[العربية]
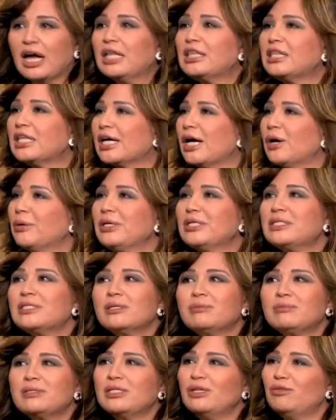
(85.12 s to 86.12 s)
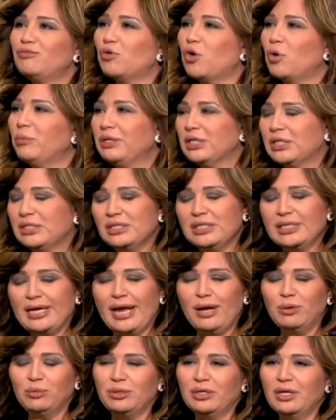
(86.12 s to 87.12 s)
خدت جوائز تمثيل في عمري كتير
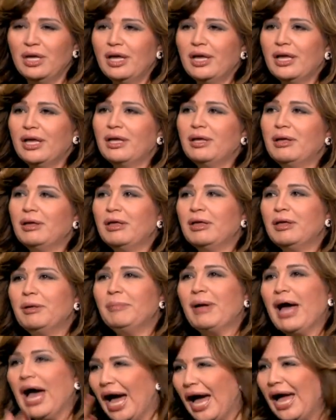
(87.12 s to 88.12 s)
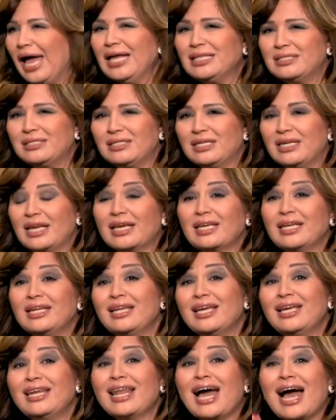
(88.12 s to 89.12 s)
قوي آه، بقى عادي لكن
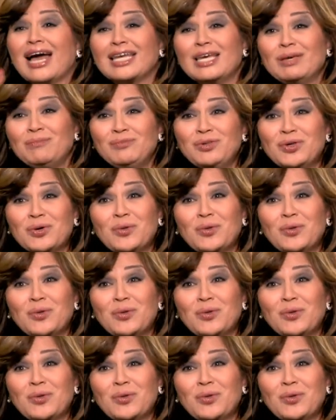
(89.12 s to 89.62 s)
اللي عاجبني